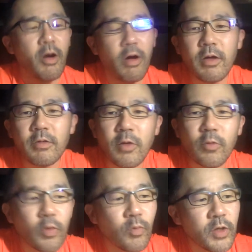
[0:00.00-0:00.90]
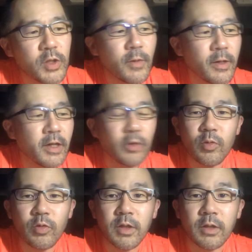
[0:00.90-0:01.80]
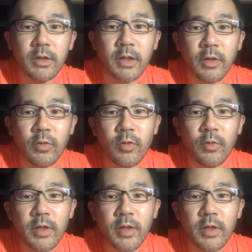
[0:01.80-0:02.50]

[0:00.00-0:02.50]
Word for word: ああ、なるほど、森そばかと思ったんだけど、